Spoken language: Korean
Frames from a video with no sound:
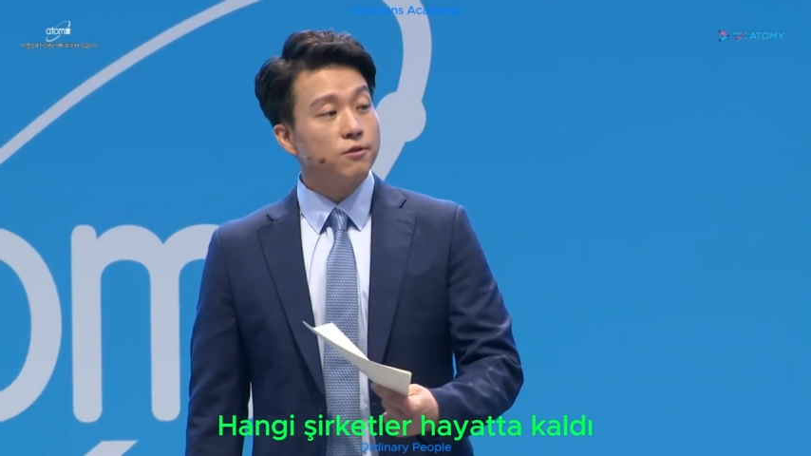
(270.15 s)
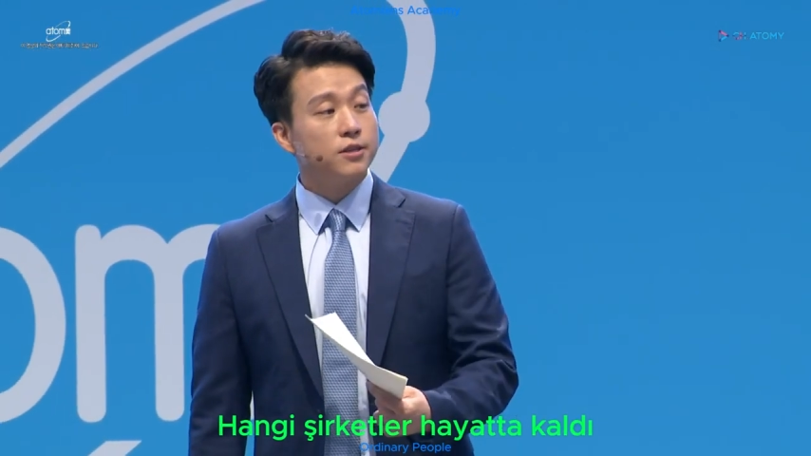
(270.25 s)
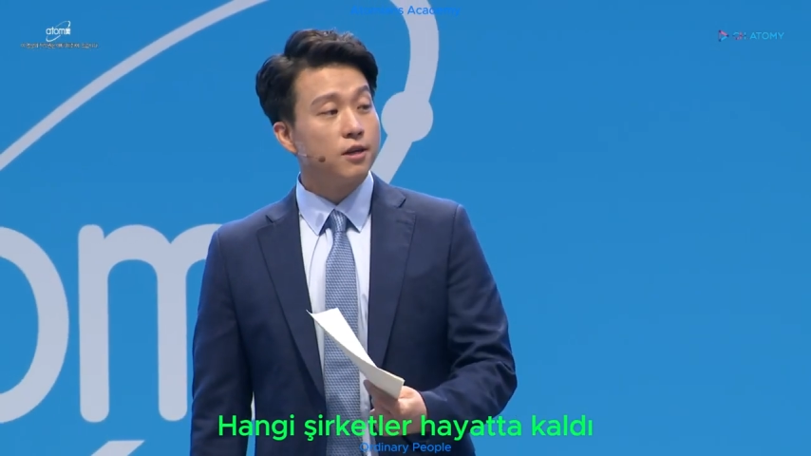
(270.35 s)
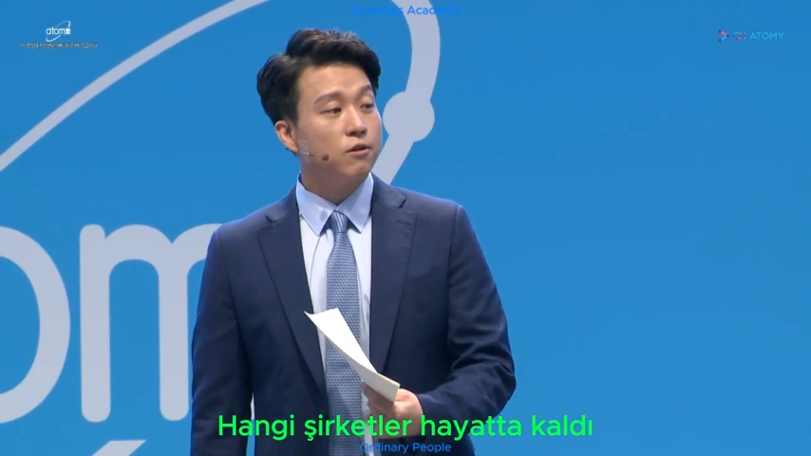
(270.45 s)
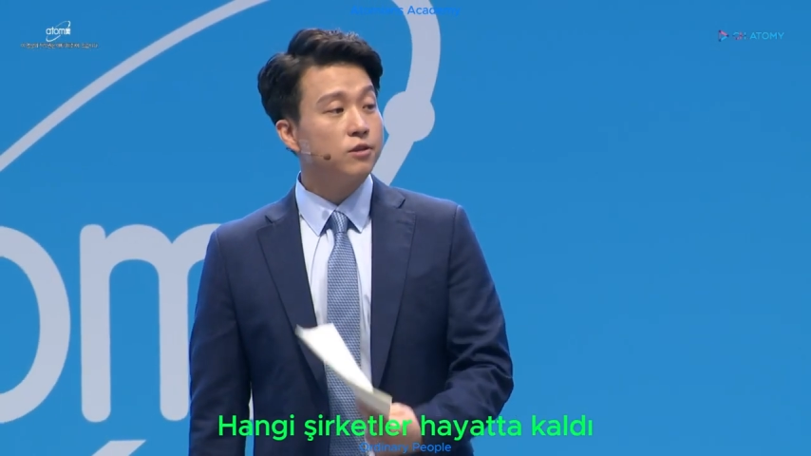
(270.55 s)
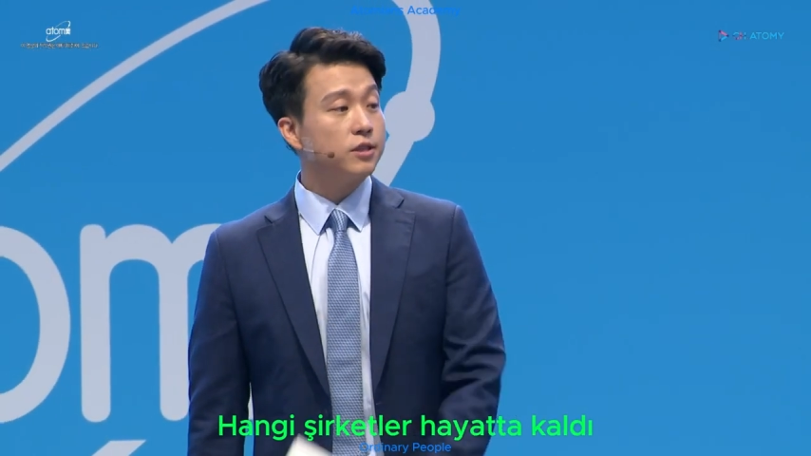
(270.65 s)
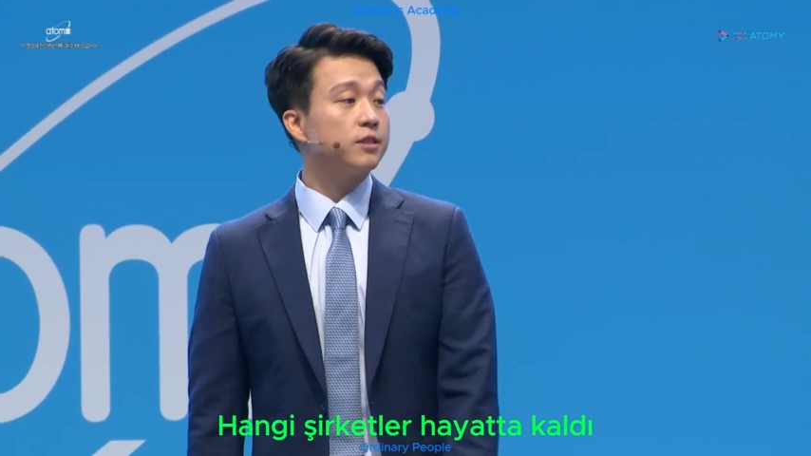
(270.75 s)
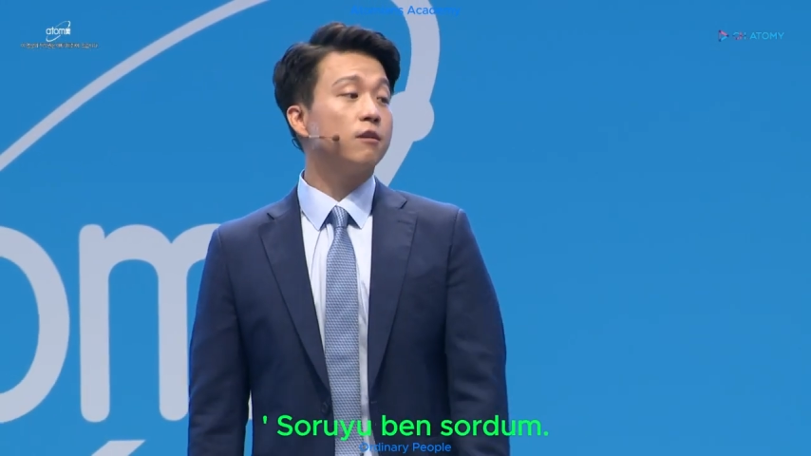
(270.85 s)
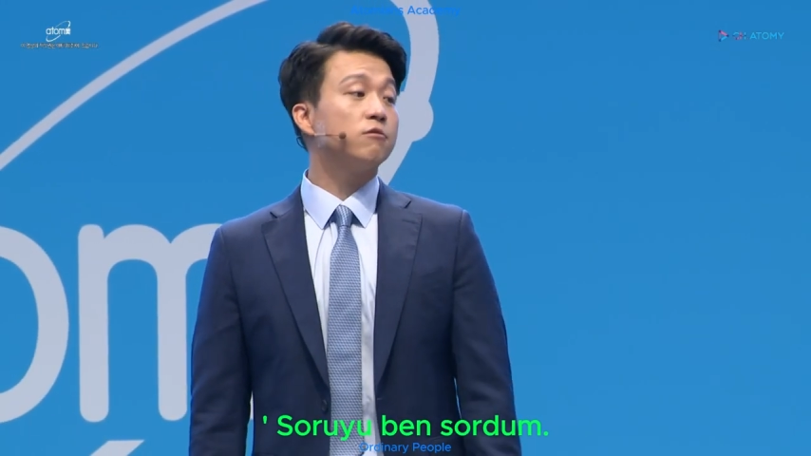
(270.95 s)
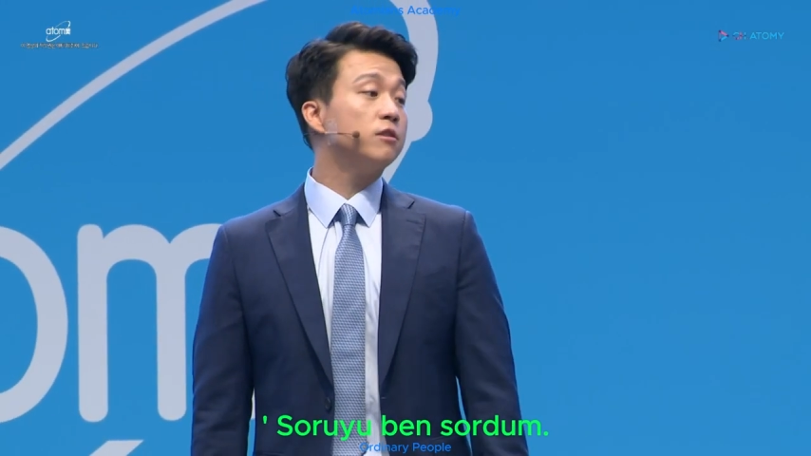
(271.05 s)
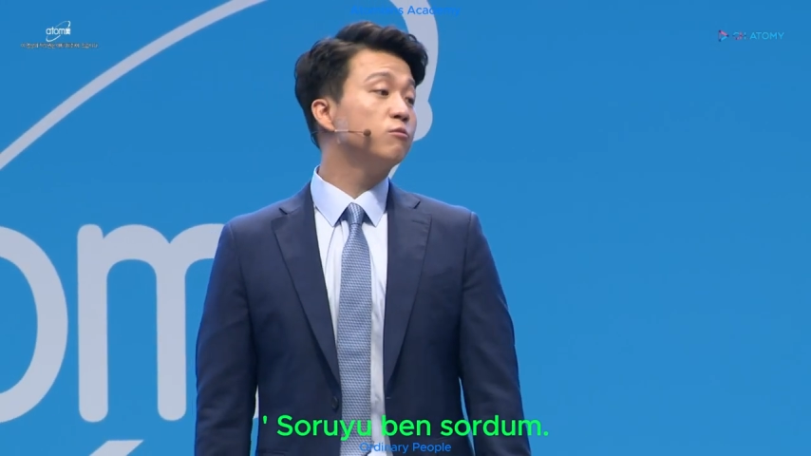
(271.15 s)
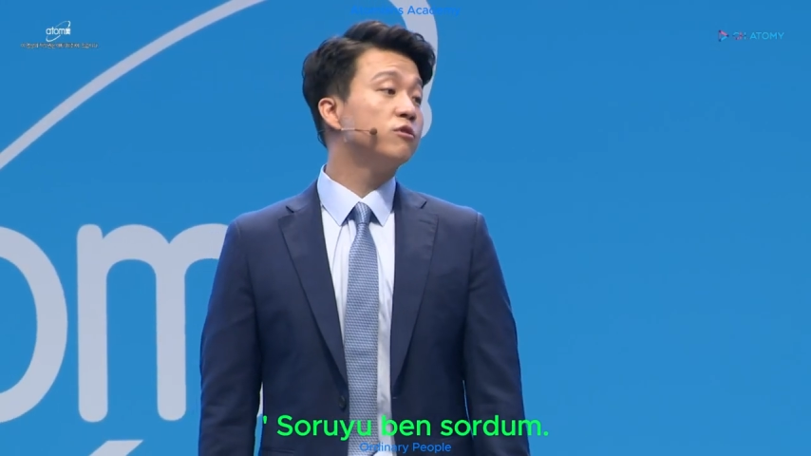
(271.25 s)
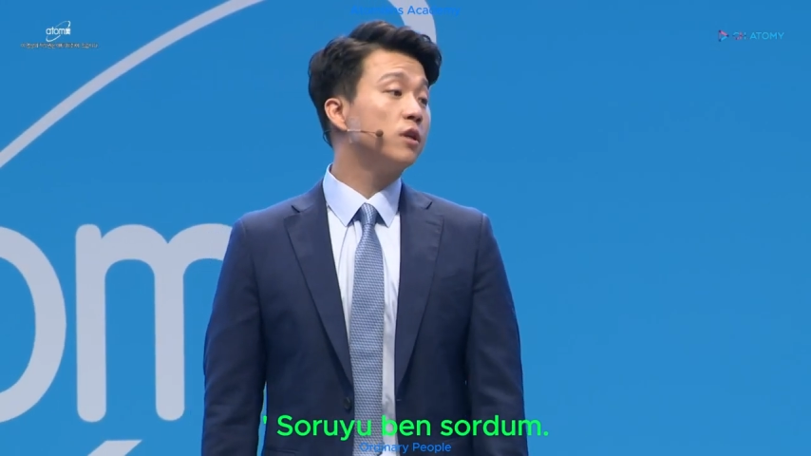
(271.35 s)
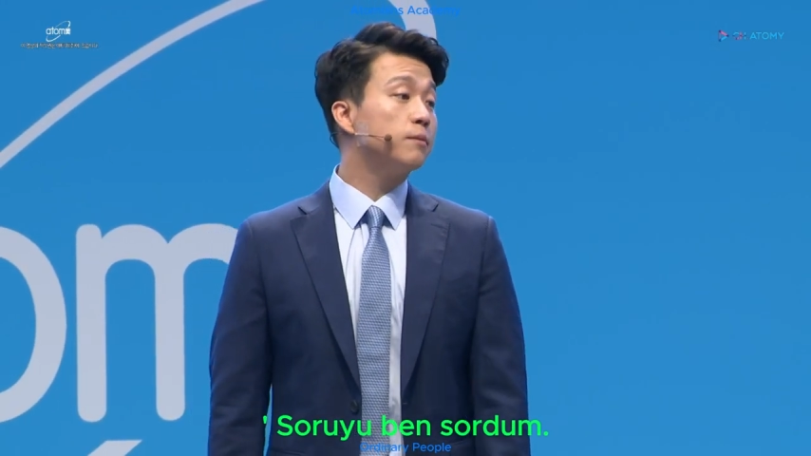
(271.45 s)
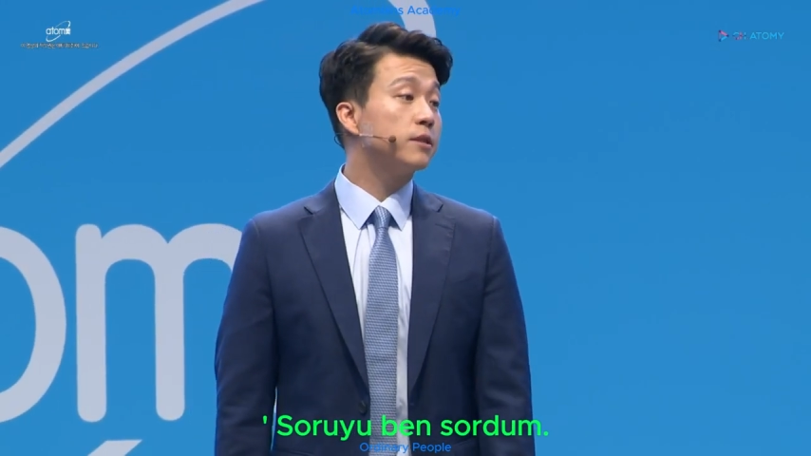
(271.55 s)
회사가 어디지라고
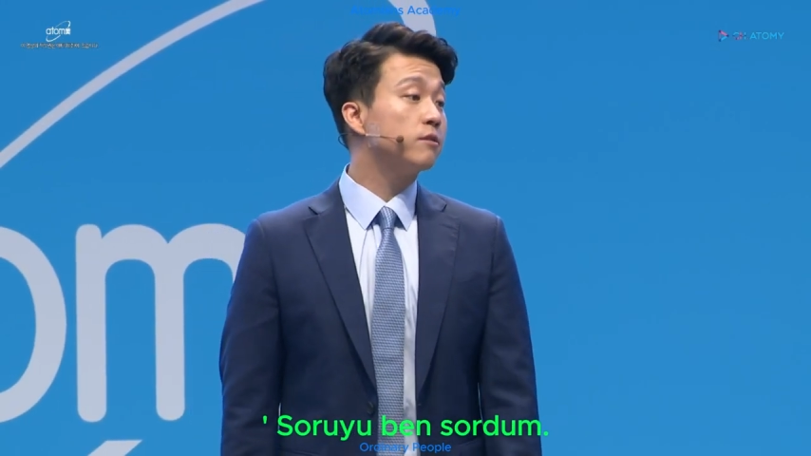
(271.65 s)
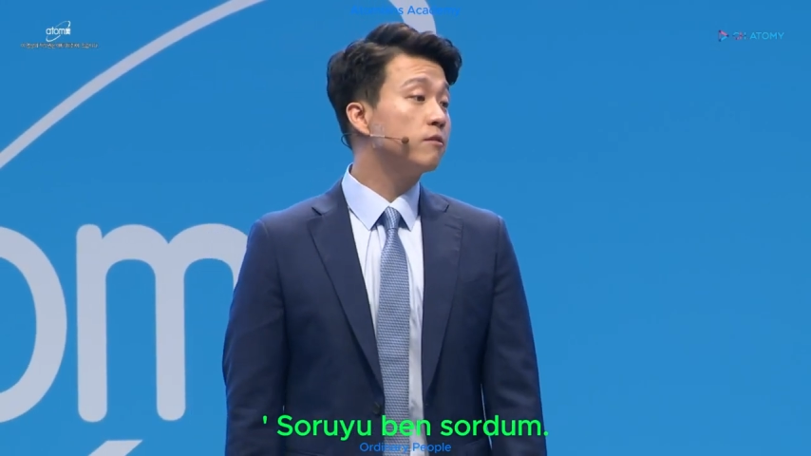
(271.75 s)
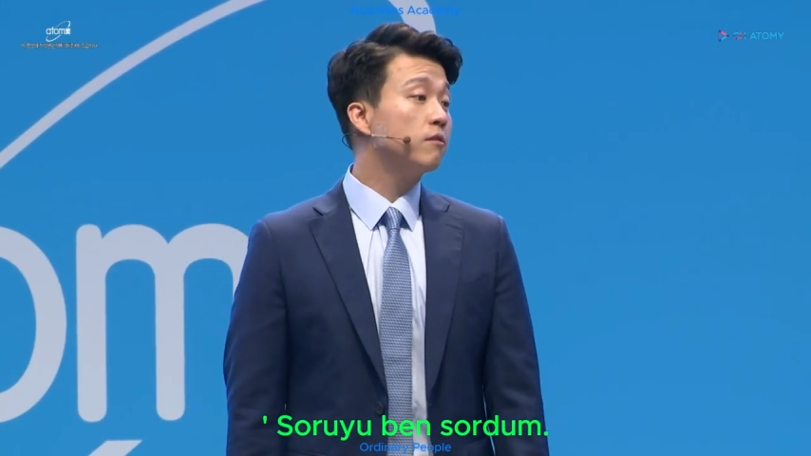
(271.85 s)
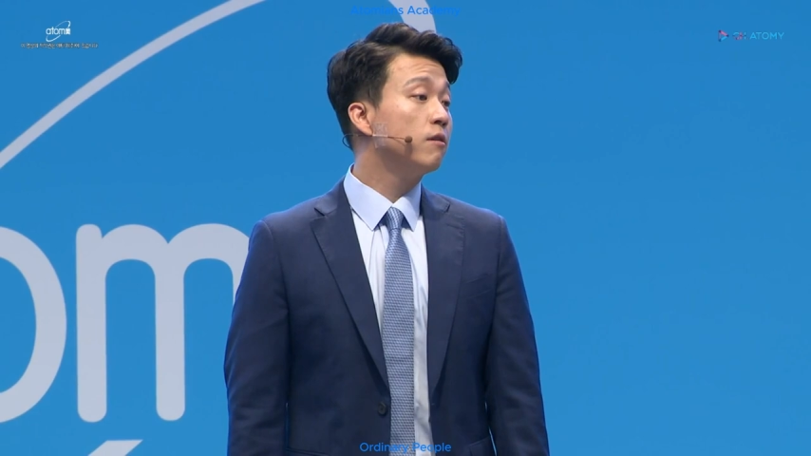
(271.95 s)
질문을 해봤어요.